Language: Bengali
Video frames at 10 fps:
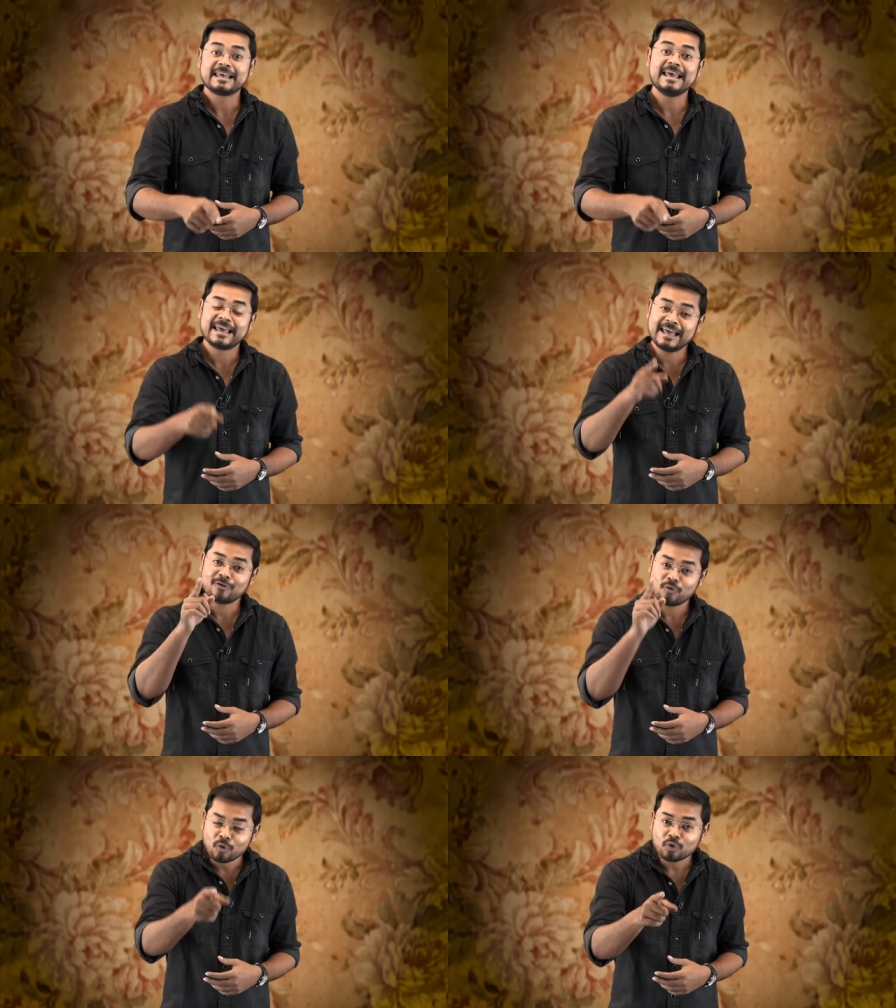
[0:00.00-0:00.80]
কেকের
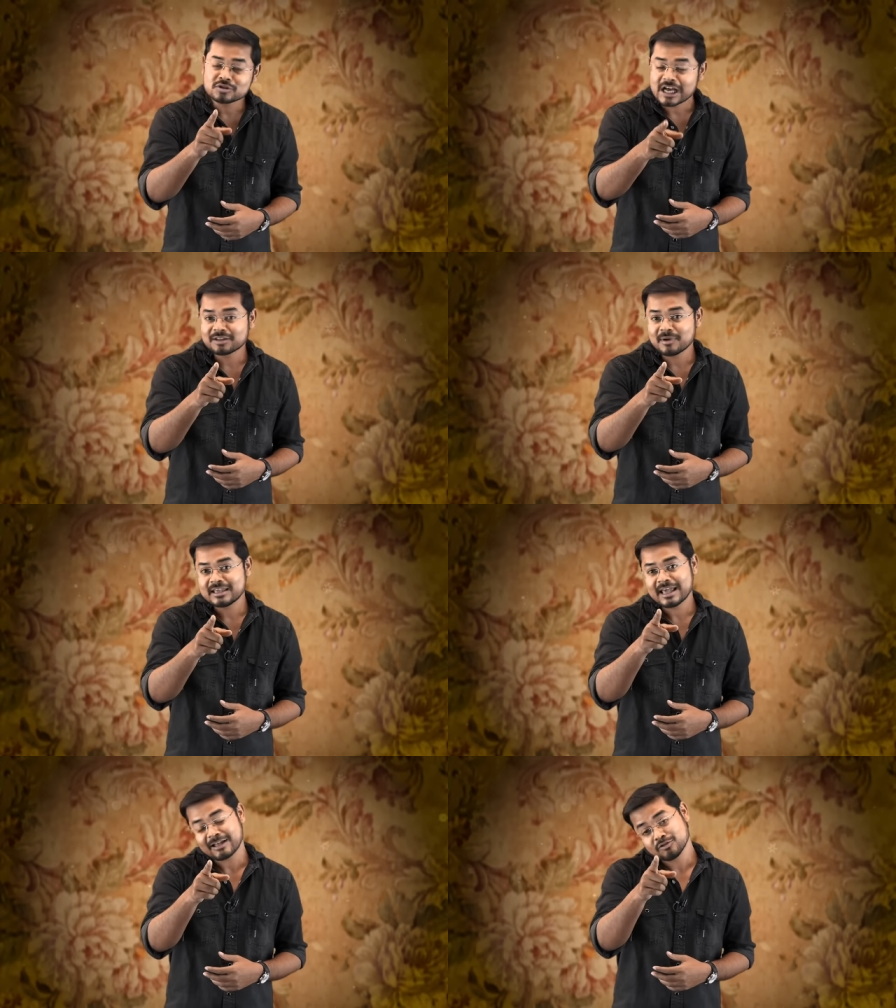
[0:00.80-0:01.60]
কোনো জাত
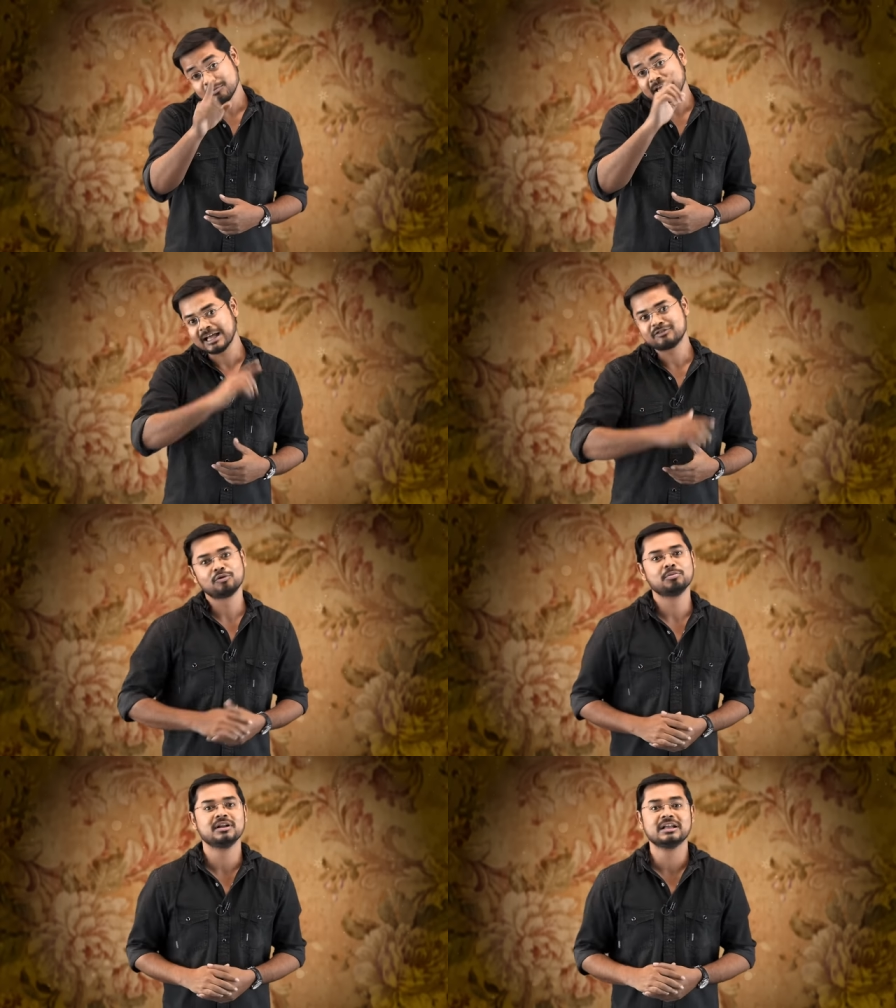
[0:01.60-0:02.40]
ভাইকে একদম রেয়াত
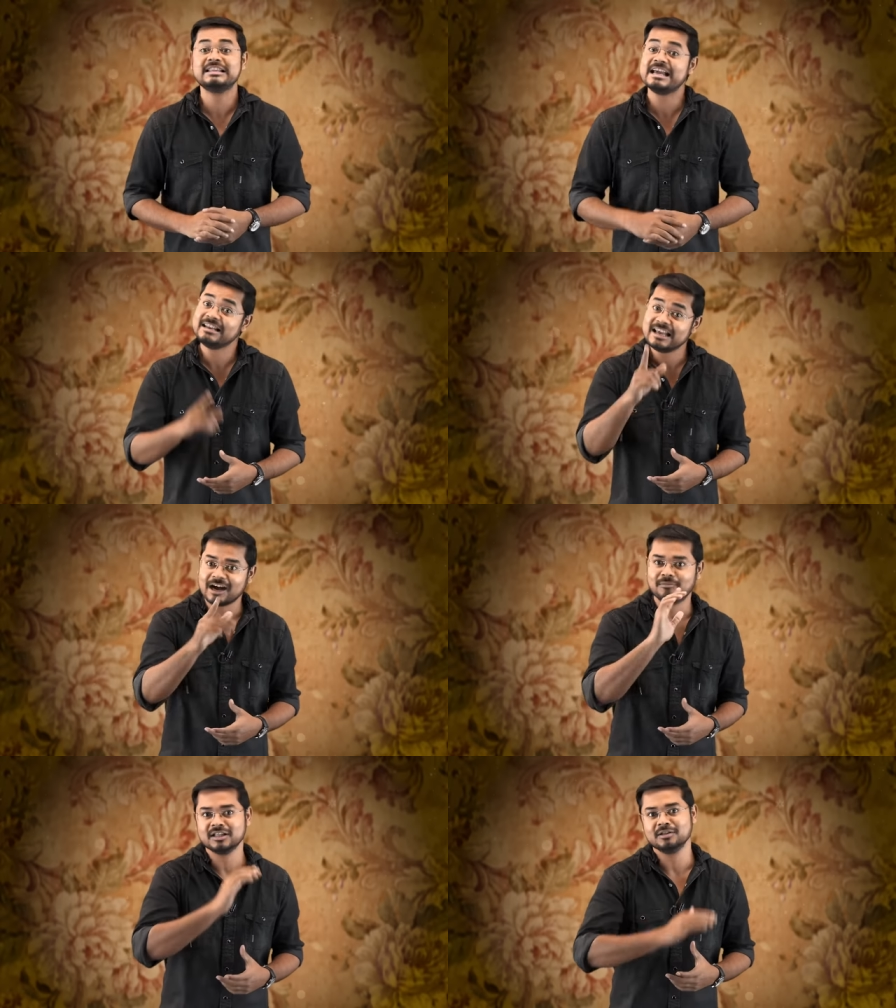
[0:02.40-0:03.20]
করবেন না দেখলেই
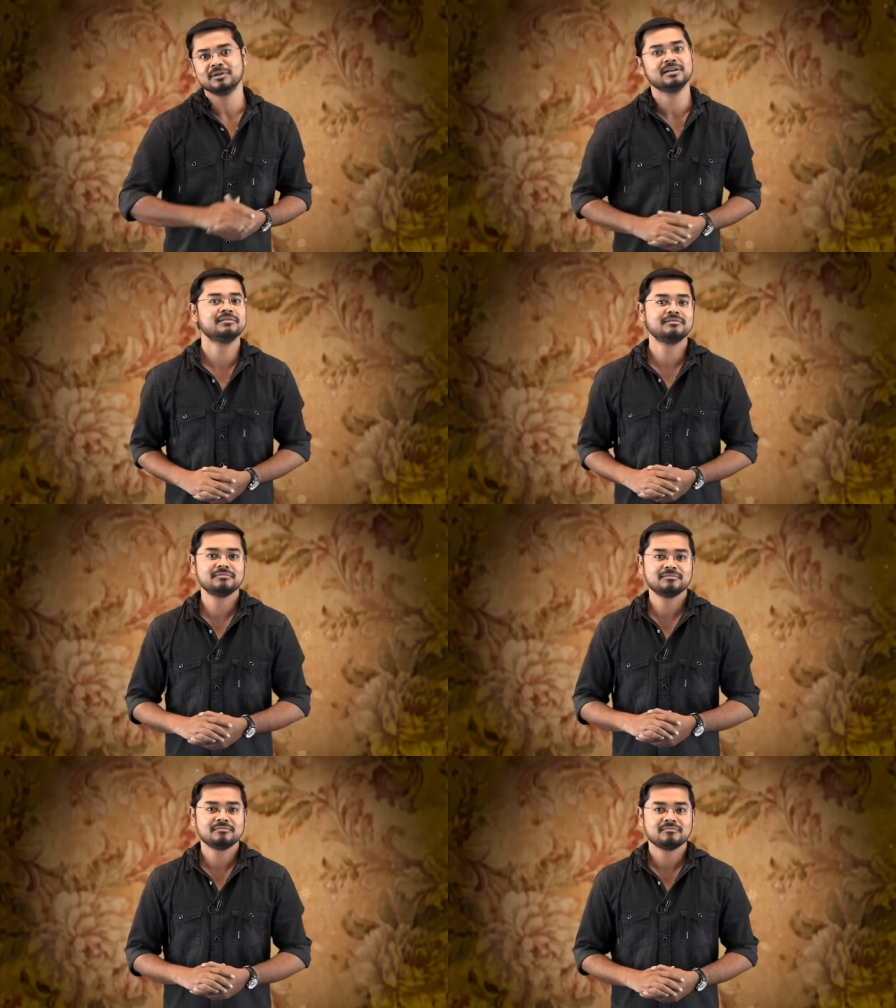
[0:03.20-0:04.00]
কামড়ে দেবেন
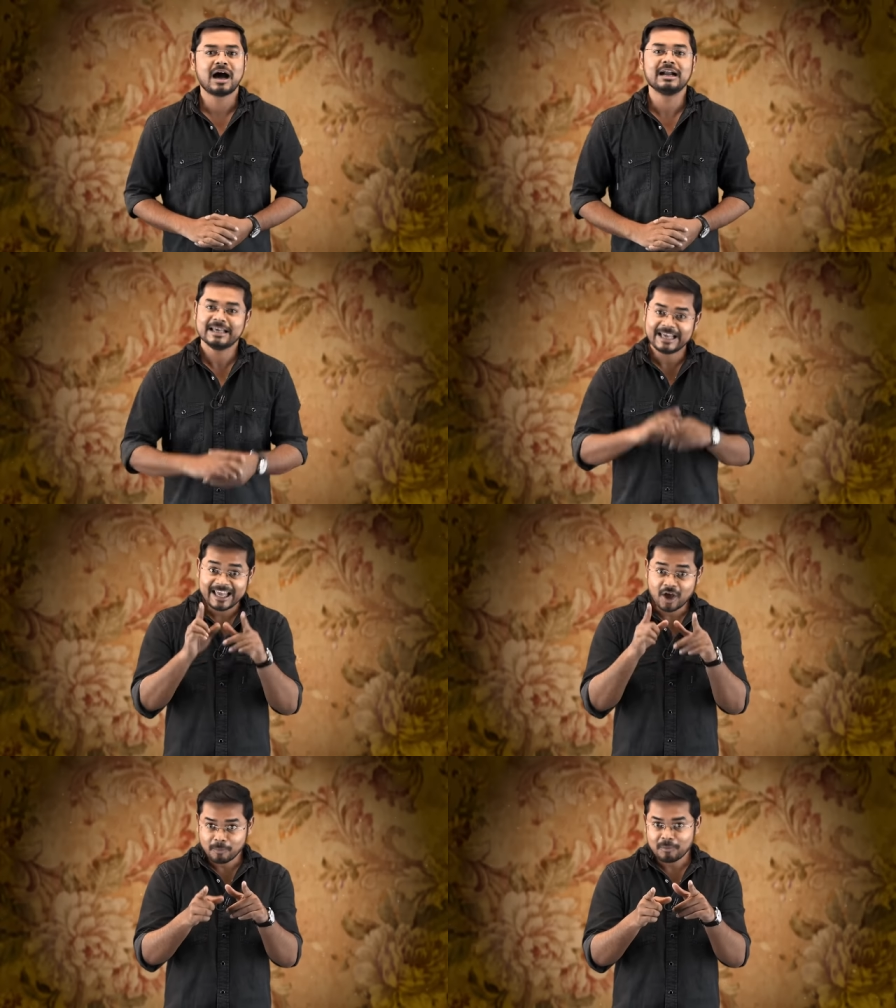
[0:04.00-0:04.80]
আর
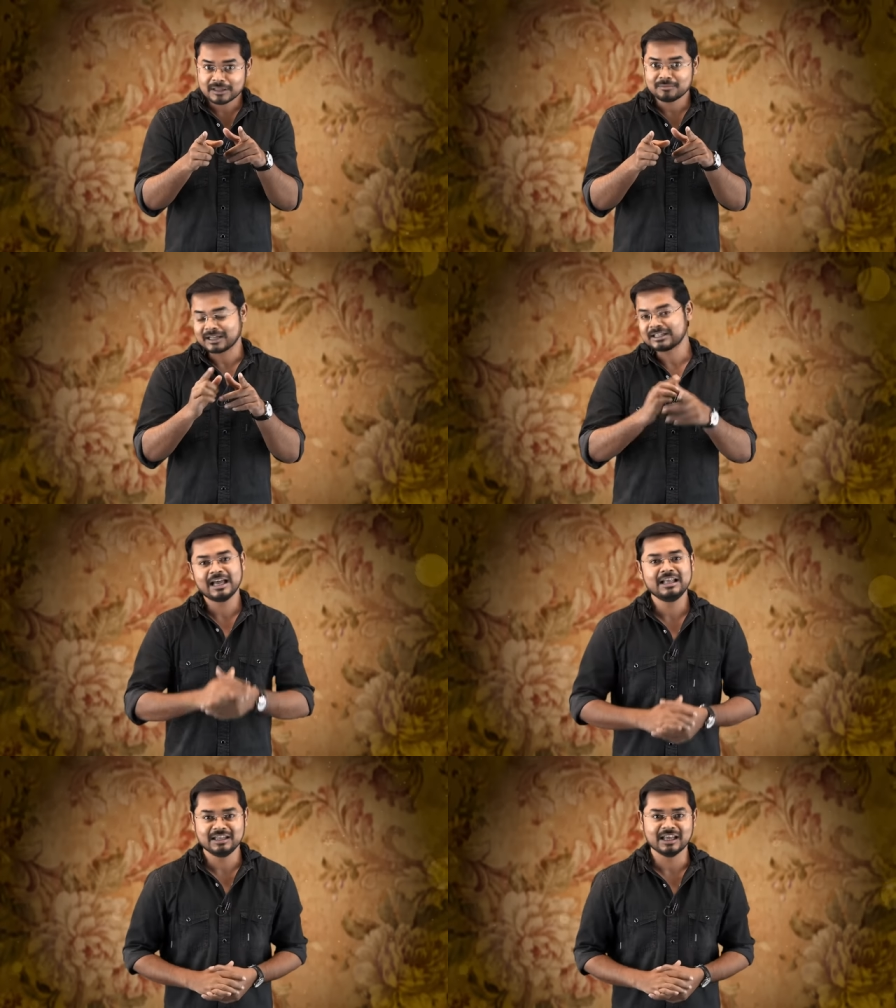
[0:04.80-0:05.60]
এই অপবাদ
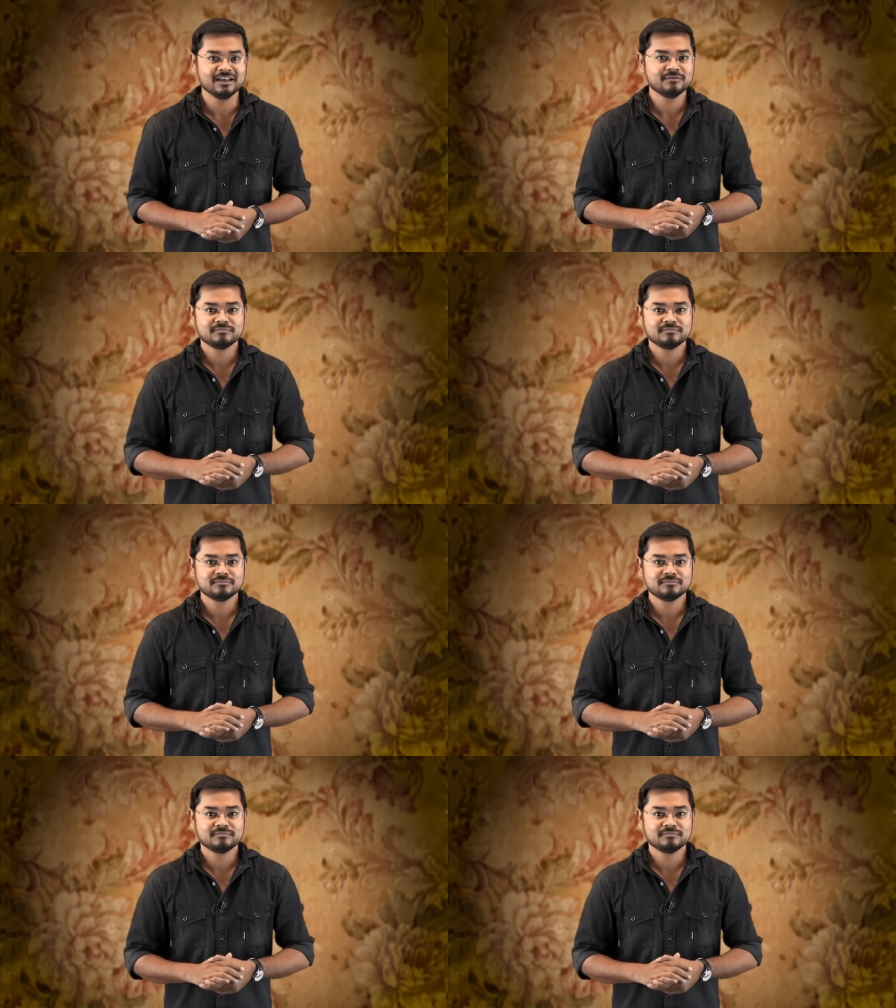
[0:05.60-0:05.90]
মাথায় নিয়ে